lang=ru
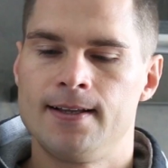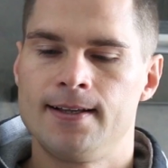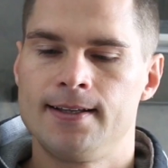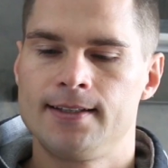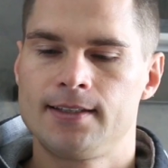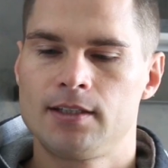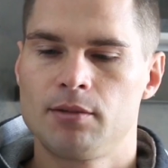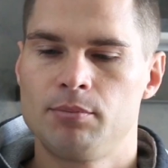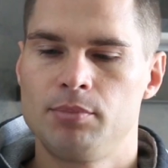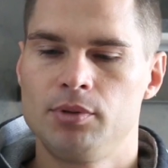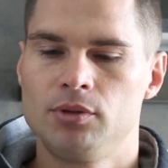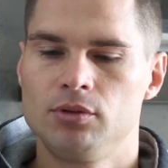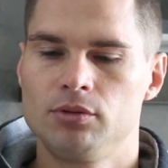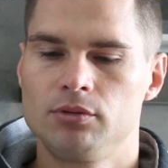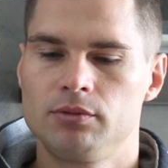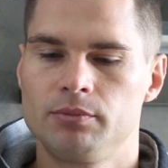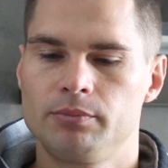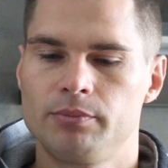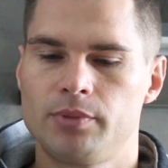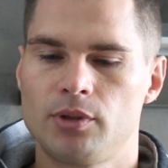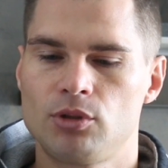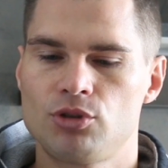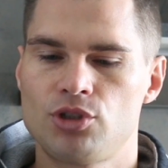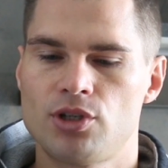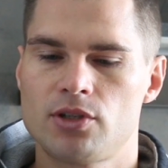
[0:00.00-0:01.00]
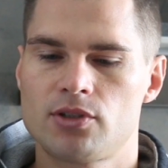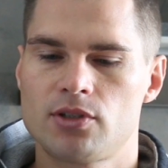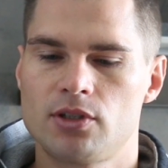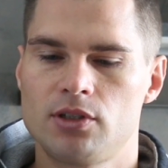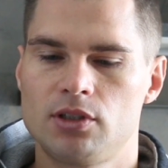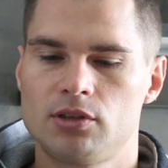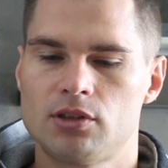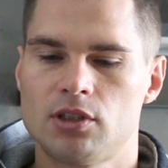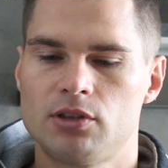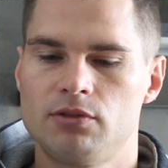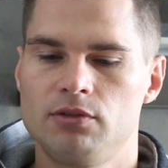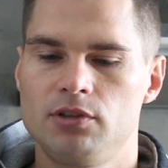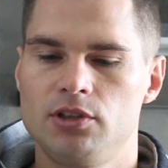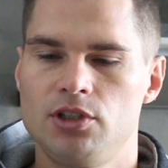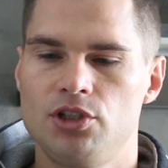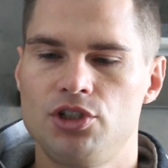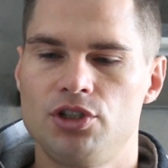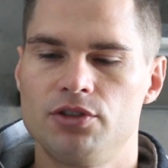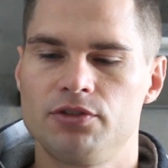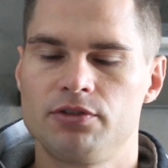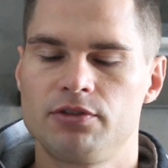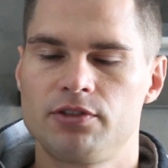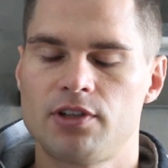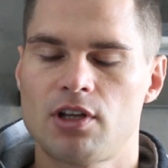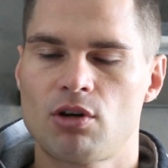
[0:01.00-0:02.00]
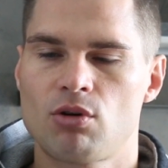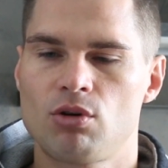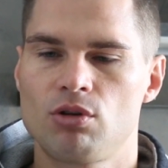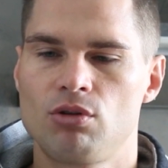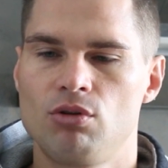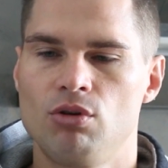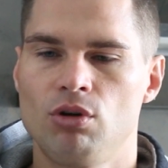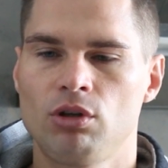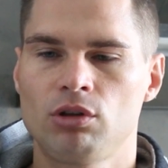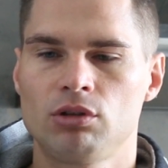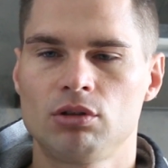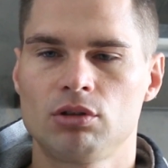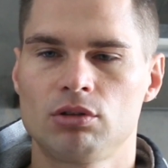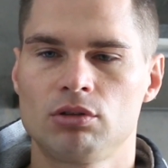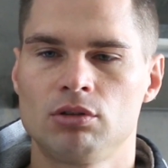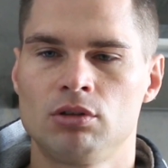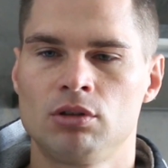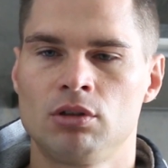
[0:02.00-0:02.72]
а, это был, получается, где-то 2002 год,